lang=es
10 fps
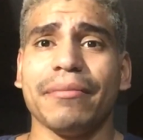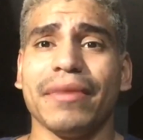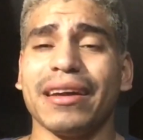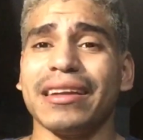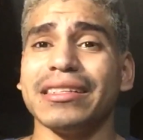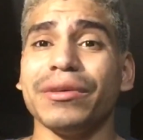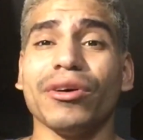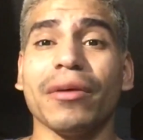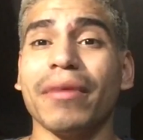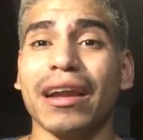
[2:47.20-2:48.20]
me han
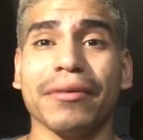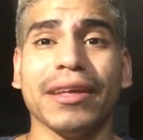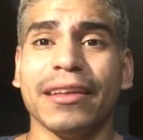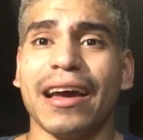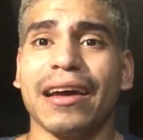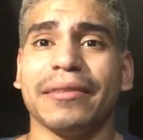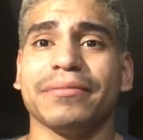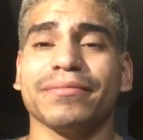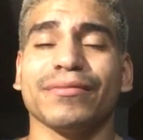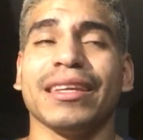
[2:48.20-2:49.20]
recibido de maravilla
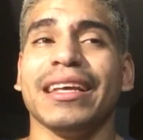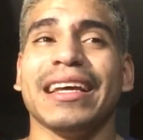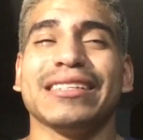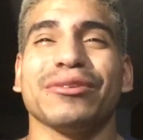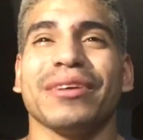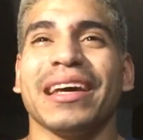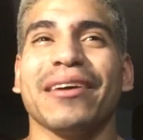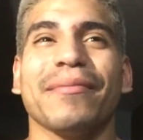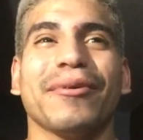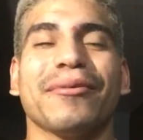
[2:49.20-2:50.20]
y eso
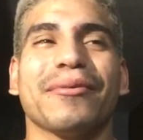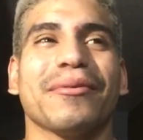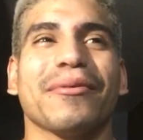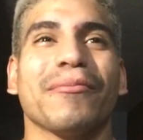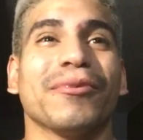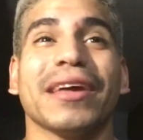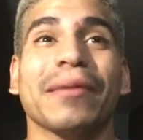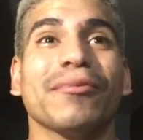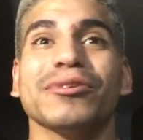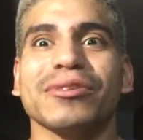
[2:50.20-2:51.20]
es como muy
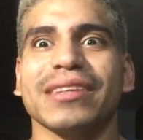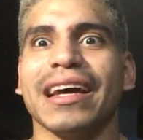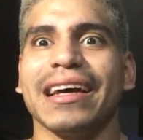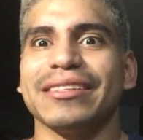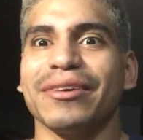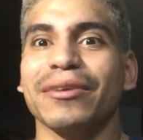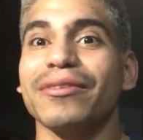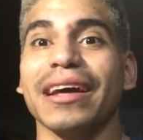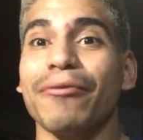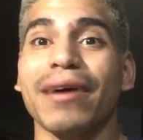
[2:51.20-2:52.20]
hermoso, o sea, eso es
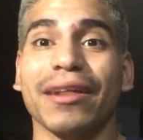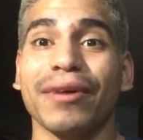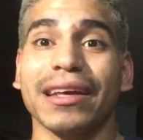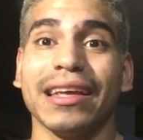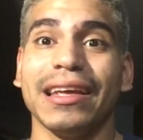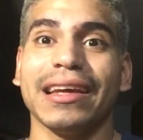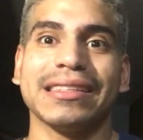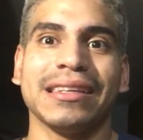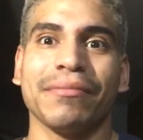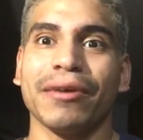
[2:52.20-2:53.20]
algo que guardo aquí,
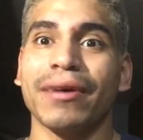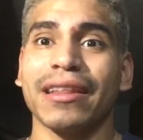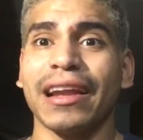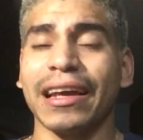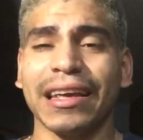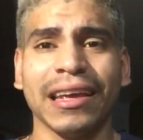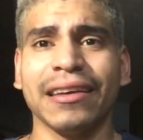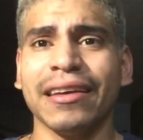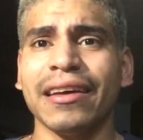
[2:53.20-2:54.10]
que siempre guardaré aquí.